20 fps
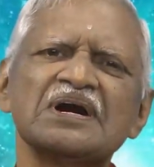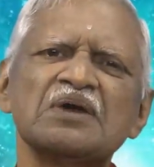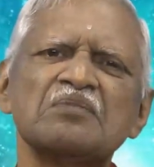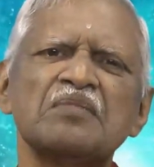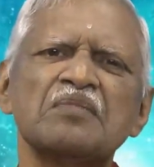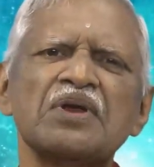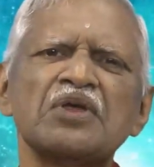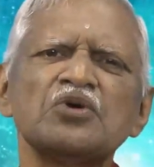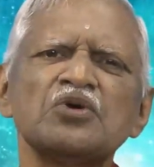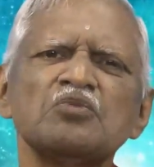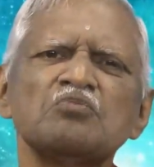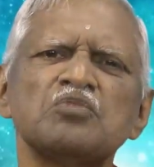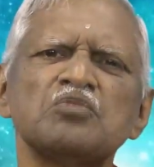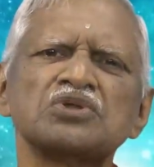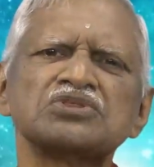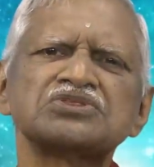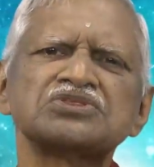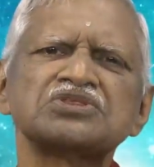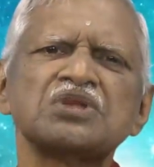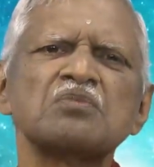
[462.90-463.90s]
మరియు
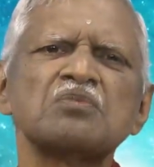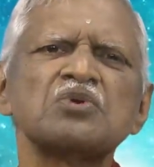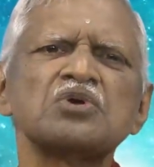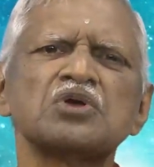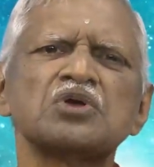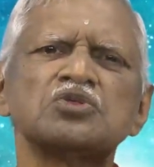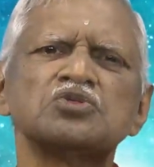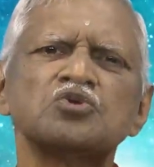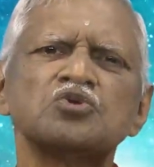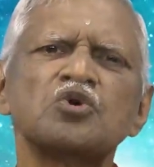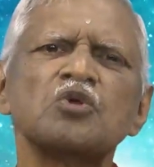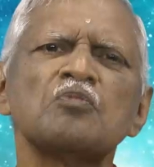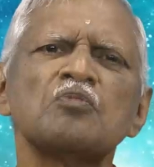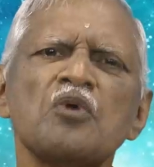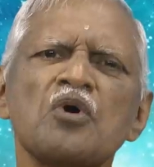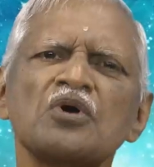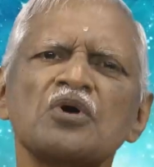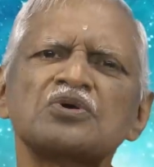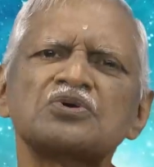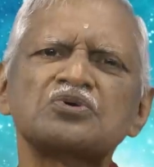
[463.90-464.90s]
మొత్తము ఎందుకు
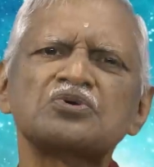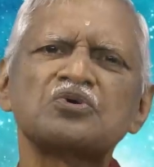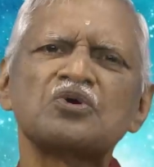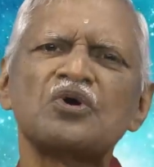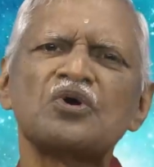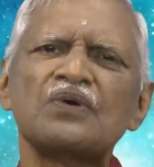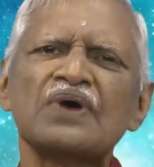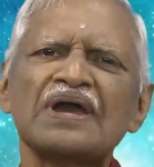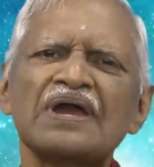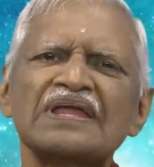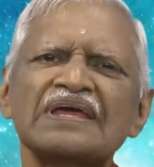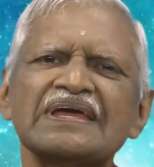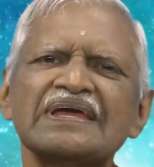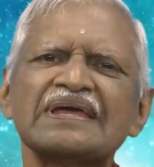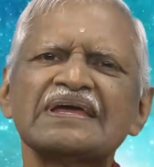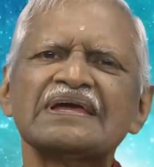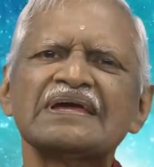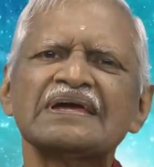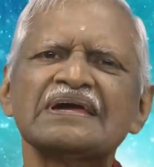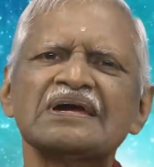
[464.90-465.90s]
పోగొట్టుకోవాలి
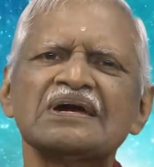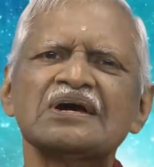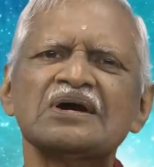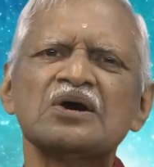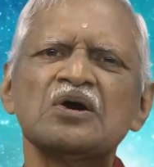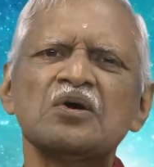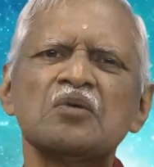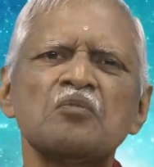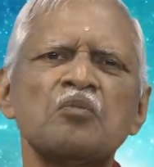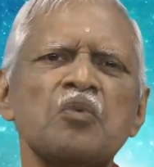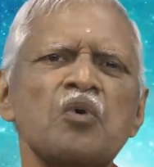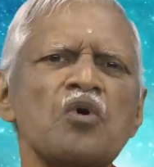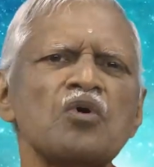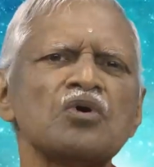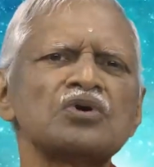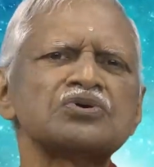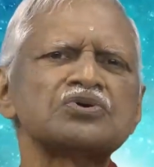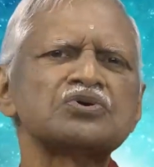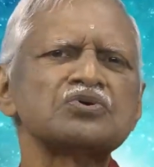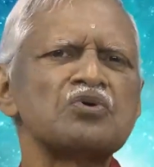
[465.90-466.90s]

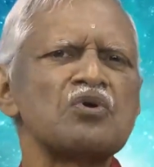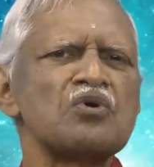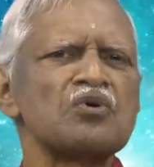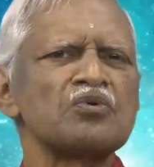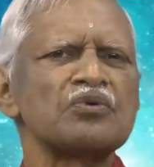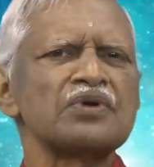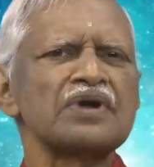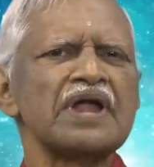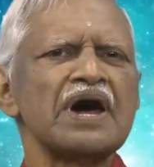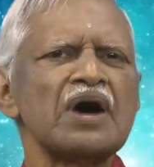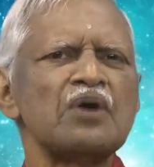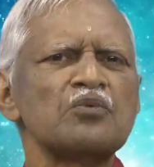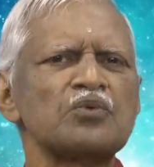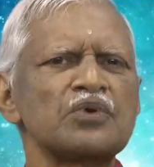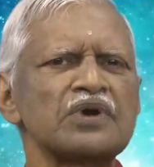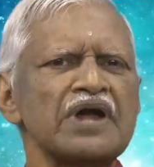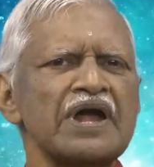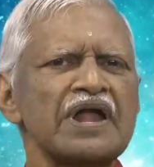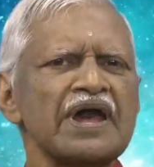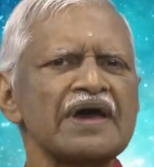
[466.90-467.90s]
పోగొట్టుకోకుండా
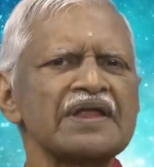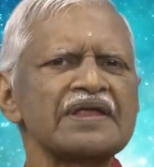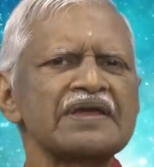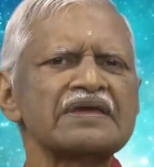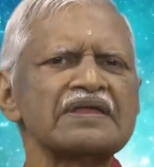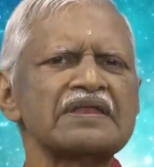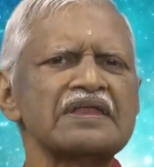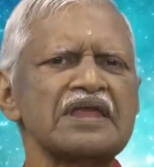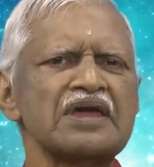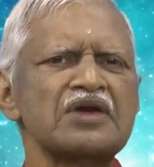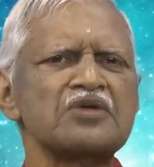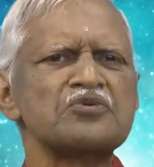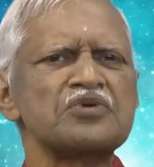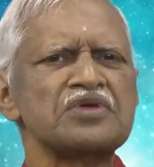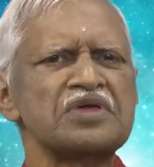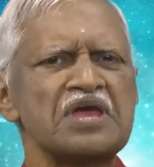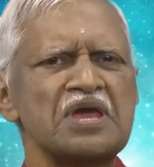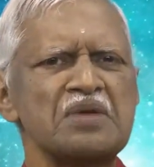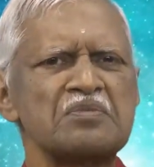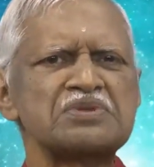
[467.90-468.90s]
ఉండడానికి నేను
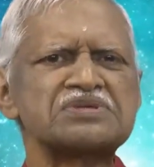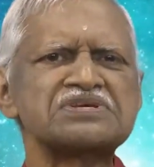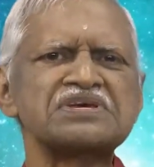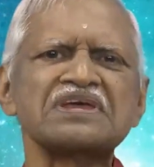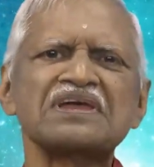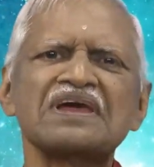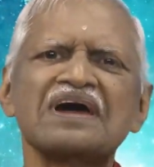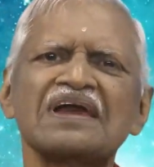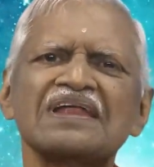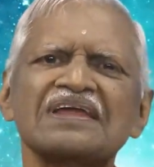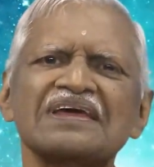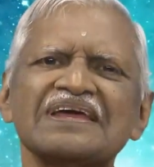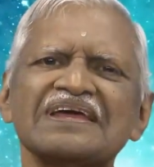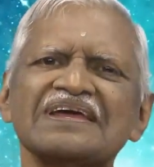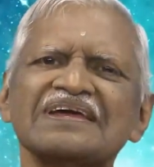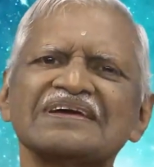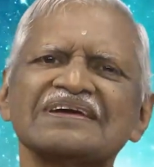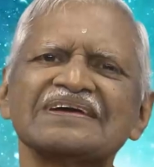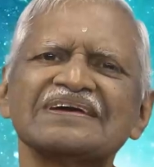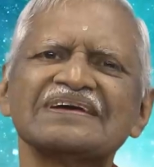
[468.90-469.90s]
ఏమి చెయ్యాలి
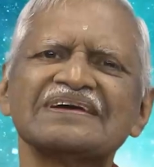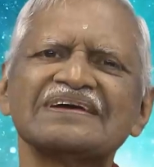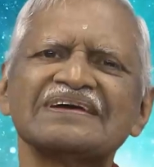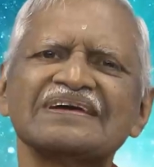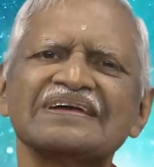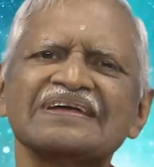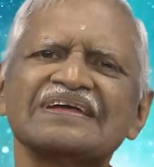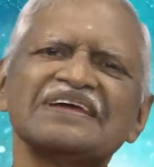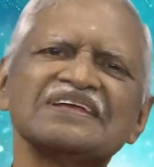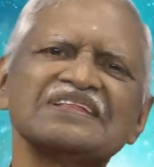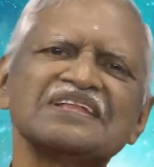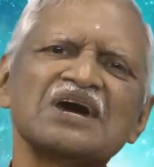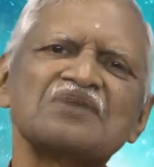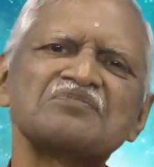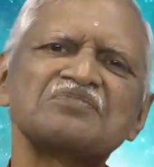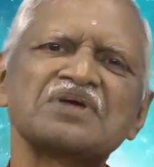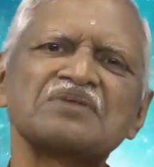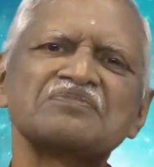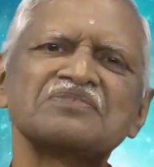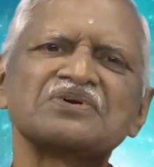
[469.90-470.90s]
గీతా
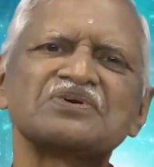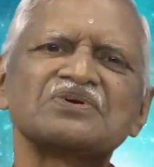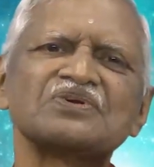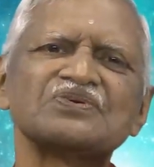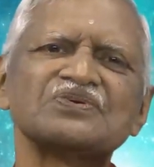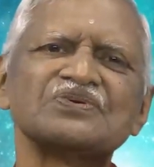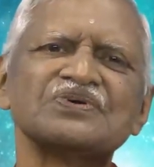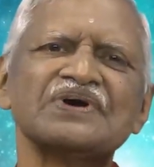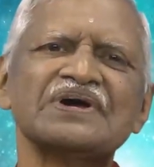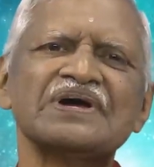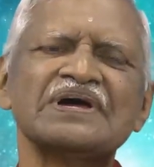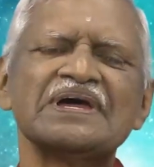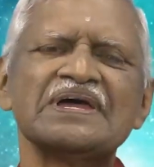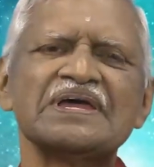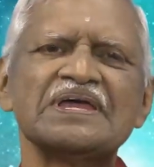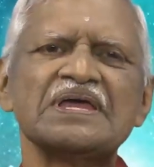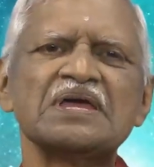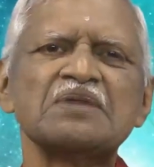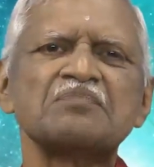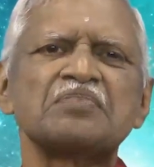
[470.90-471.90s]
ప్రేమికులు
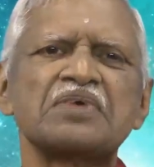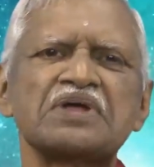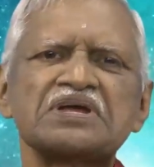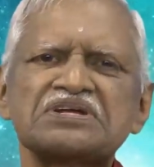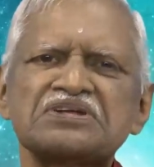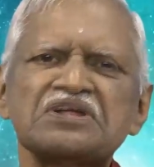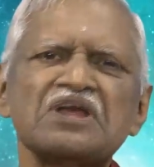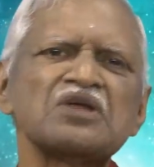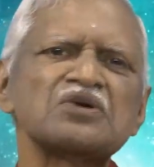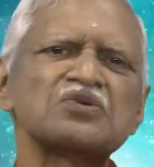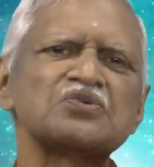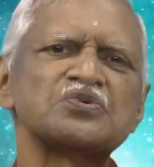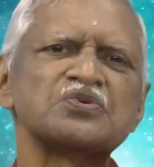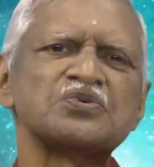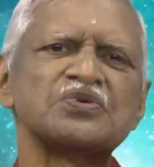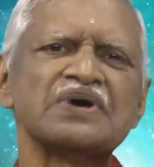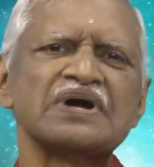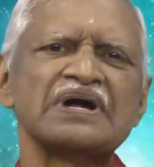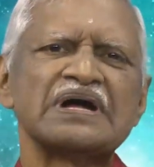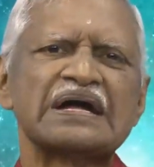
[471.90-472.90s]
ఈ ప్రశ్నలకు
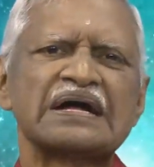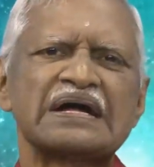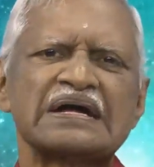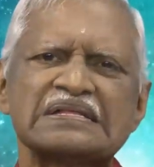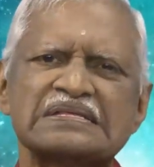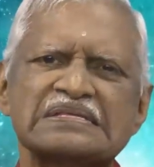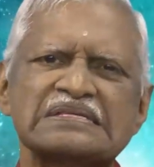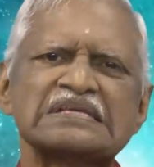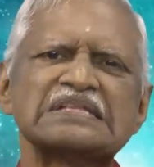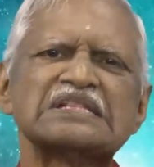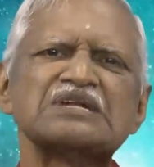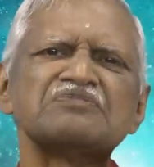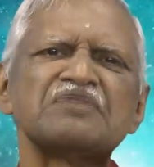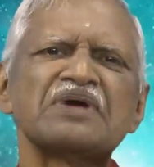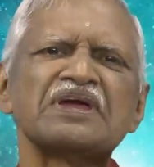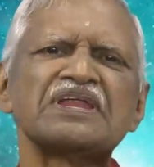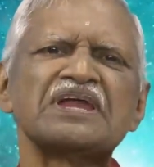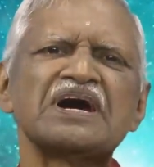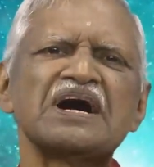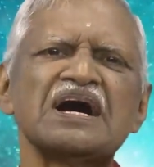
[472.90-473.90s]

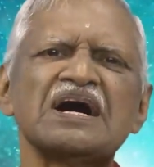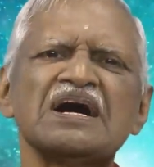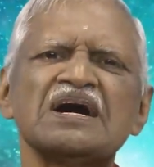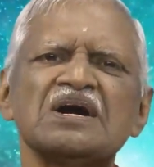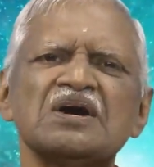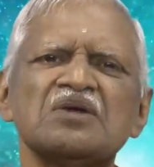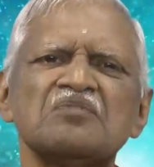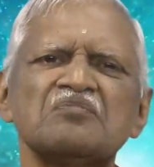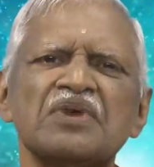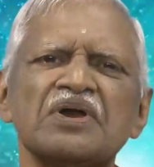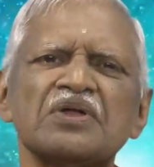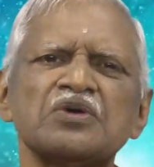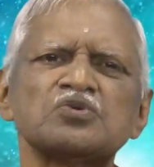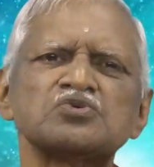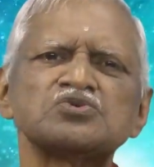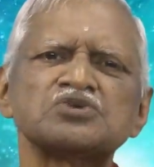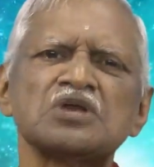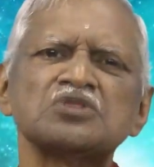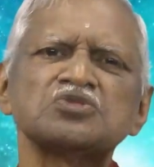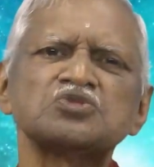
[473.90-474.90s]
ఖచ్చితమైన మరియు
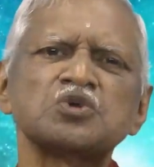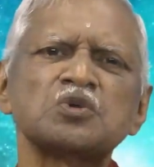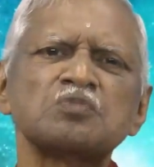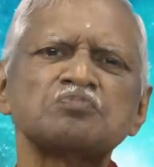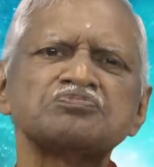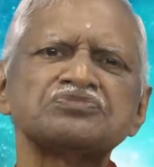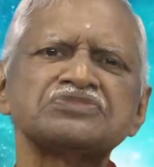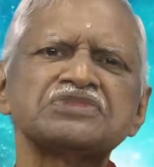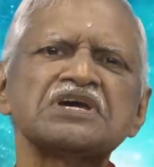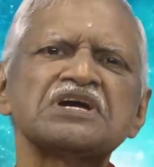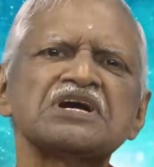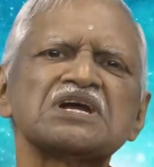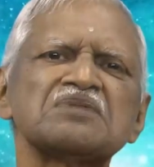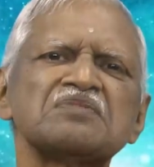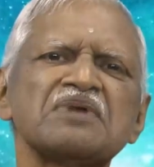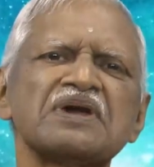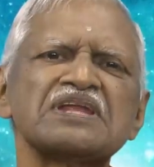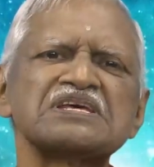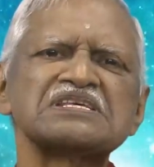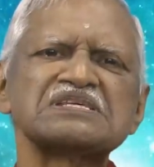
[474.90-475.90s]

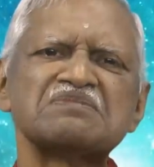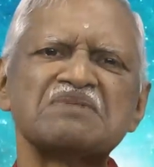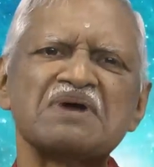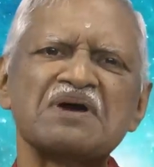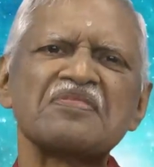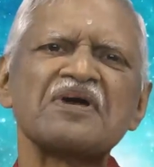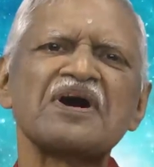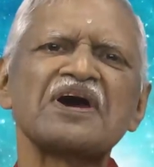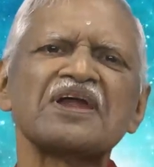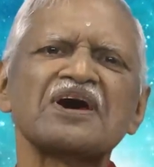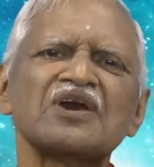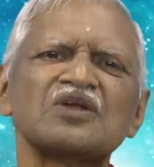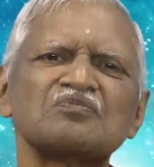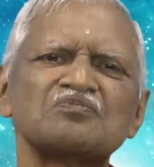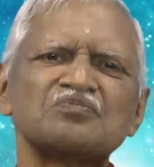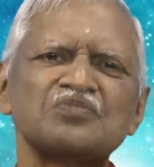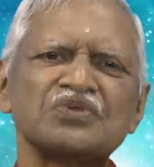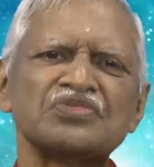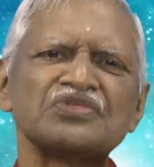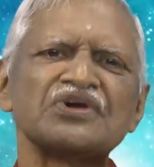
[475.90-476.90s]
సంతృప్తికరమైన సమాధానాలు
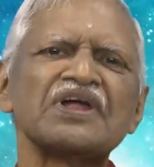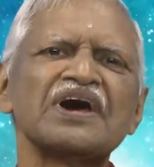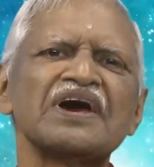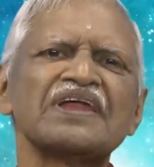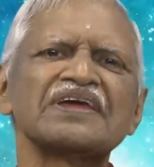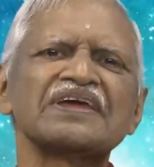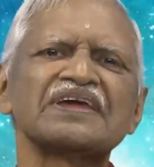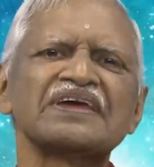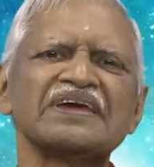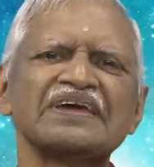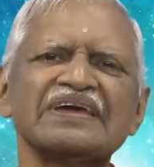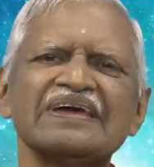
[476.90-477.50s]
పొందడానికి